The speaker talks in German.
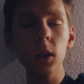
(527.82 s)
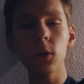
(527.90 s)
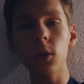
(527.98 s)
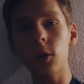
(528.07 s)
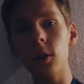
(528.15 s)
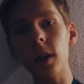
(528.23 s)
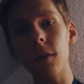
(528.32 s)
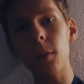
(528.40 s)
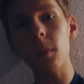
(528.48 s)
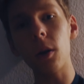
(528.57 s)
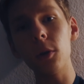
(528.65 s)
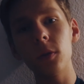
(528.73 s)
Dort könnt ihr einfach
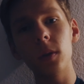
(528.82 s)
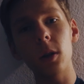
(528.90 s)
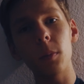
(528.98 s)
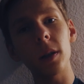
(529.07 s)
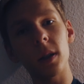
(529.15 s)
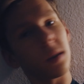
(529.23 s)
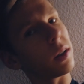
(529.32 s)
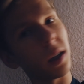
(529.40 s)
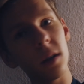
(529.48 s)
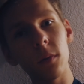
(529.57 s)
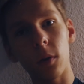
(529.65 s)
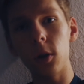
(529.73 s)
mal auswählen, ob ihr das
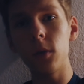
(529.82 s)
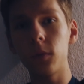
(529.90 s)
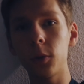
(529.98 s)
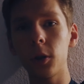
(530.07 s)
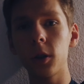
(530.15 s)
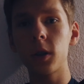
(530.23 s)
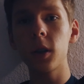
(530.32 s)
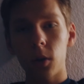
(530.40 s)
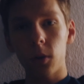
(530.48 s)
sehen wollen würdet.